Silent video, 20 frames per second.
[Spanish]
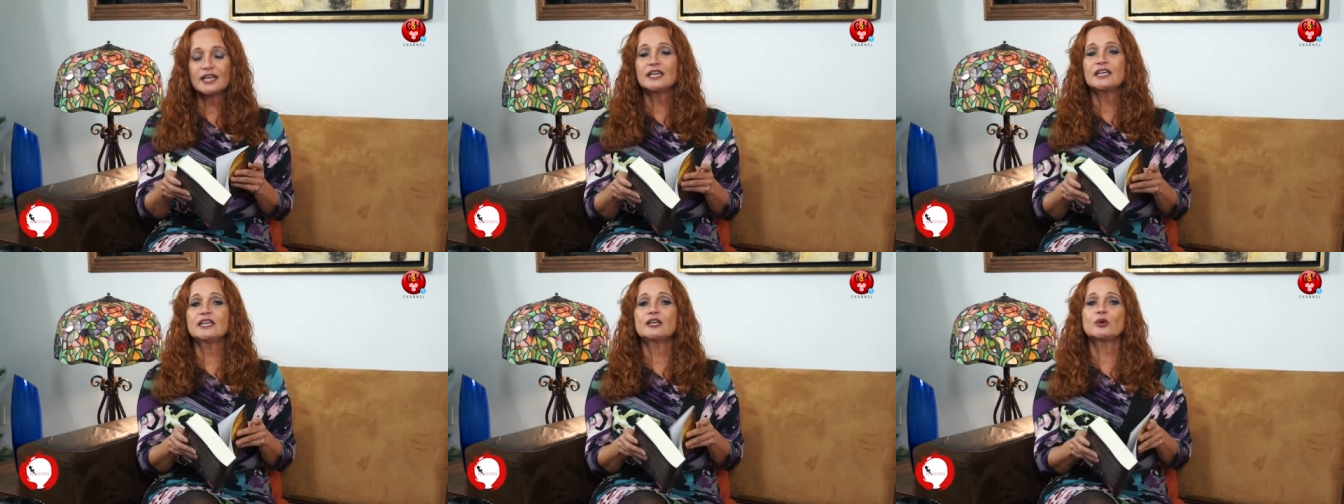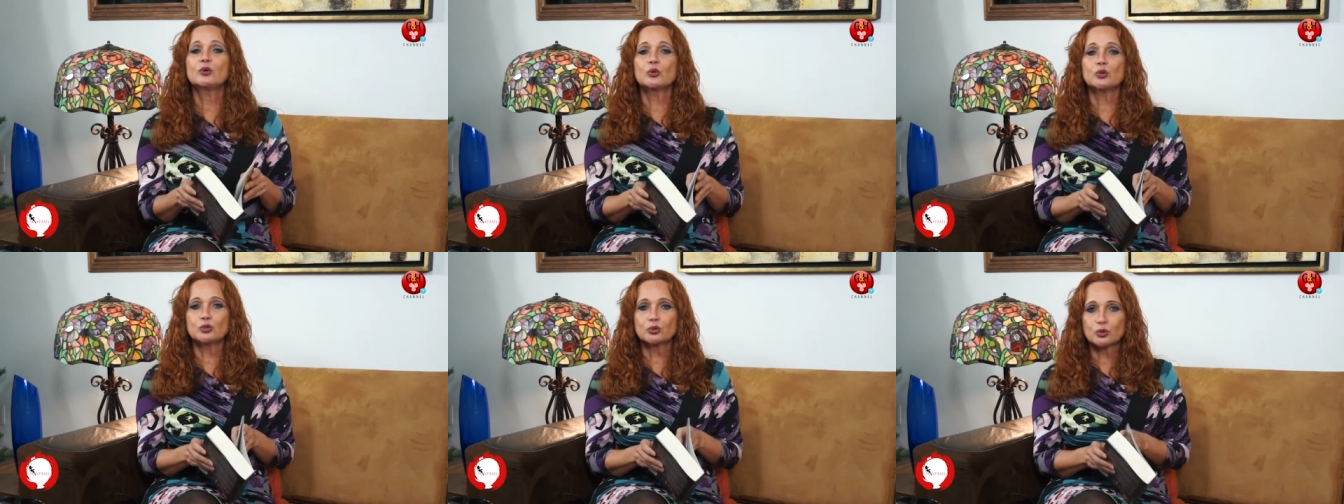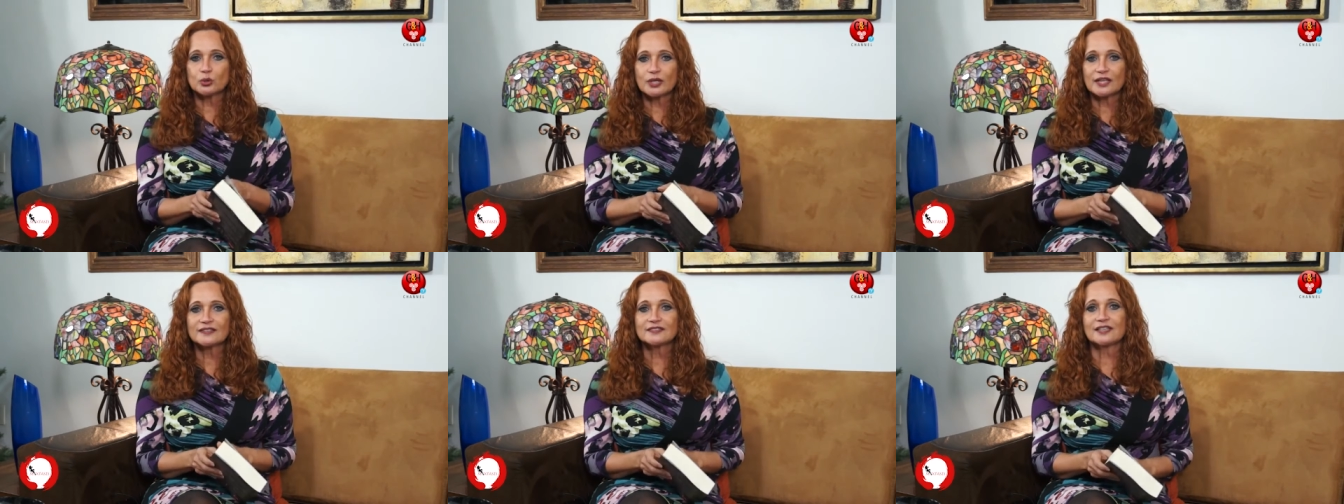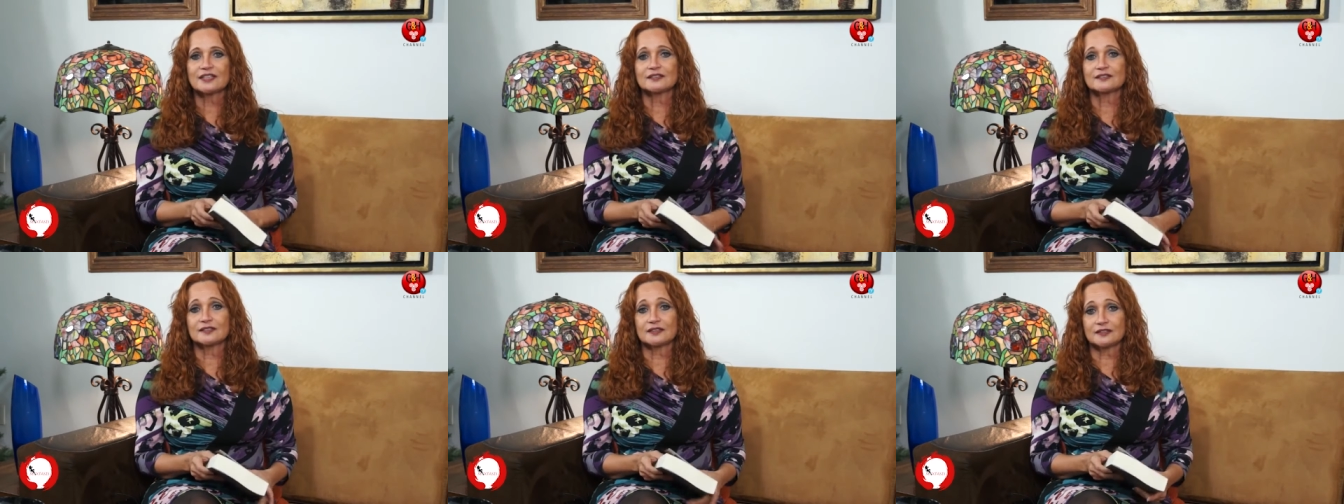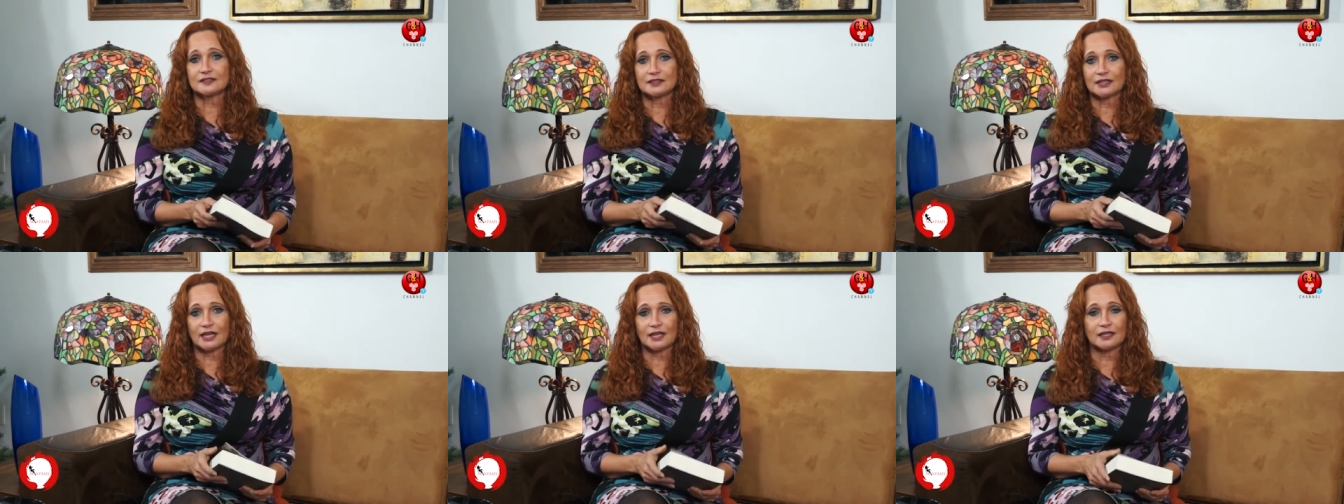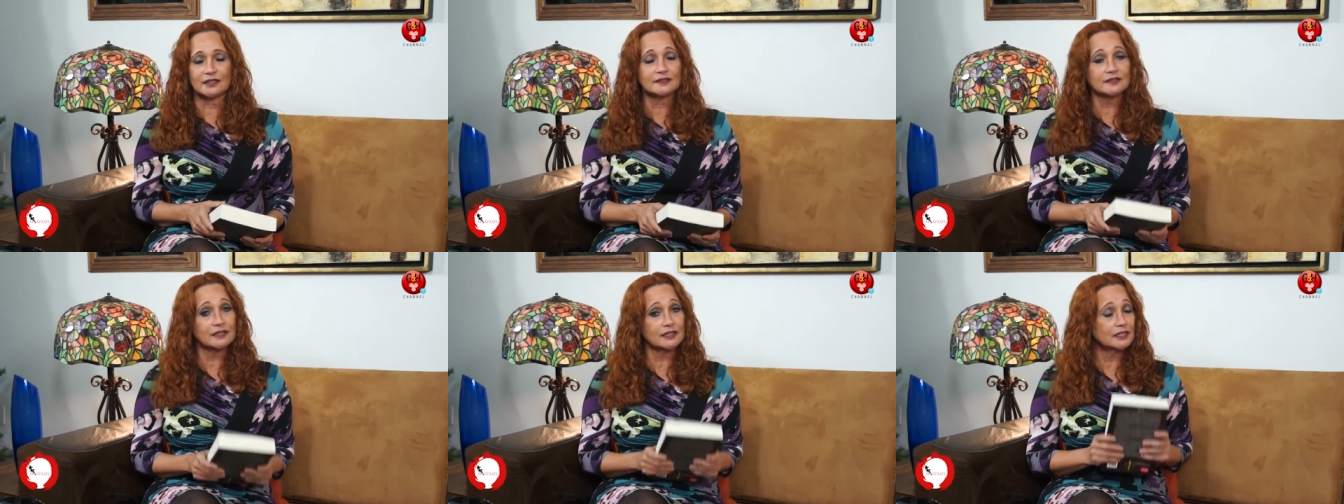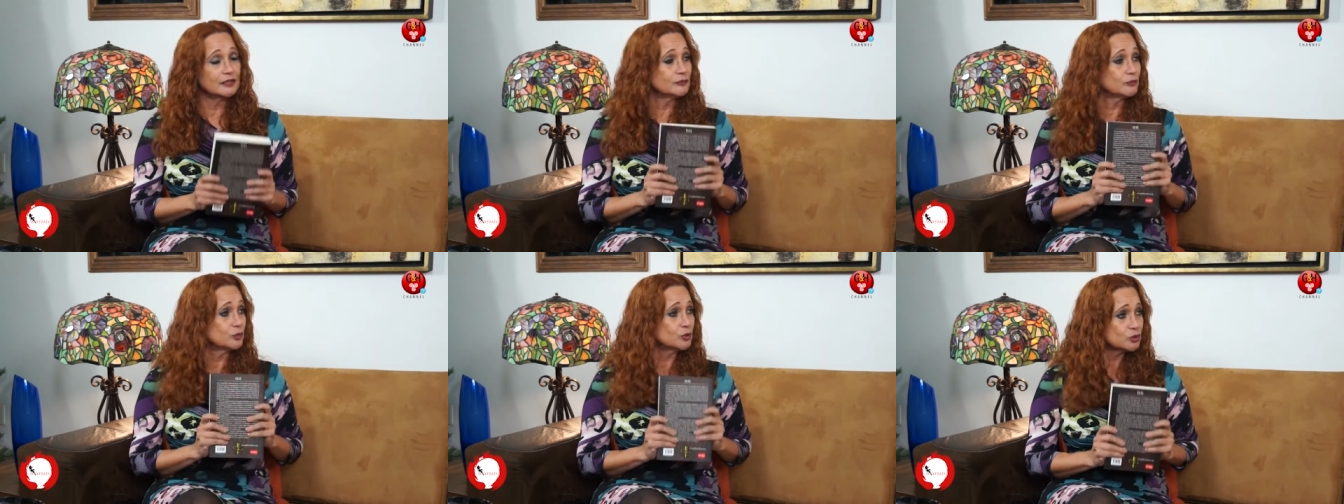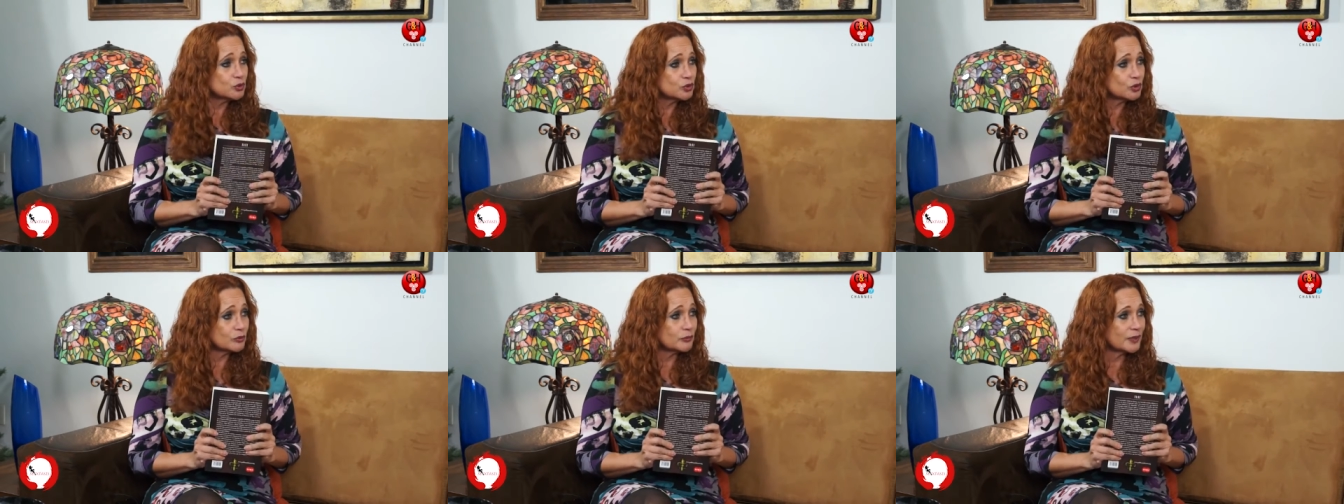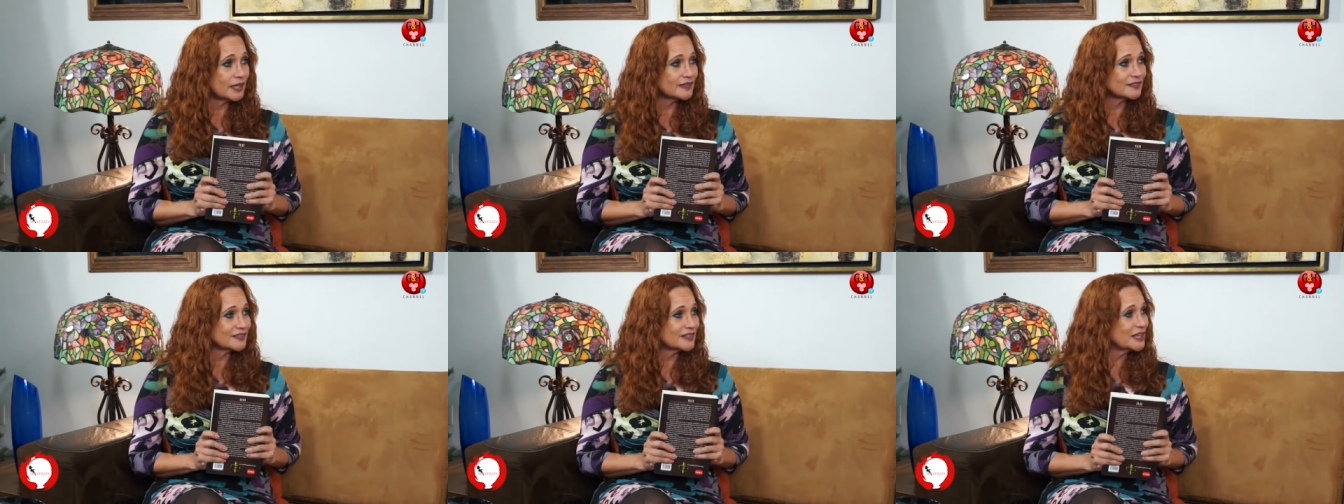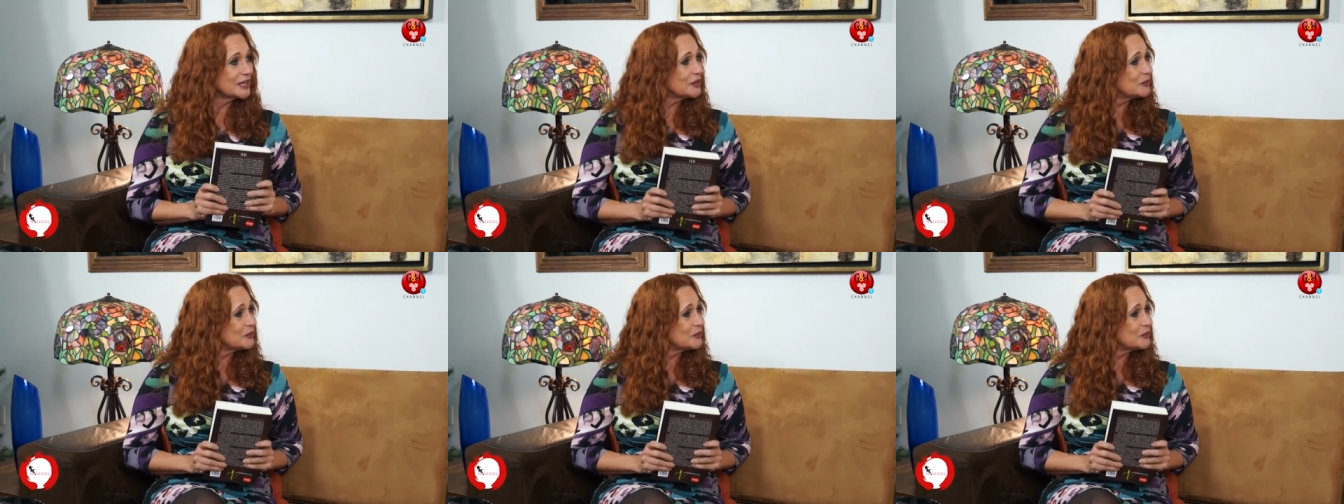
y culturas ancestrales y mucho más.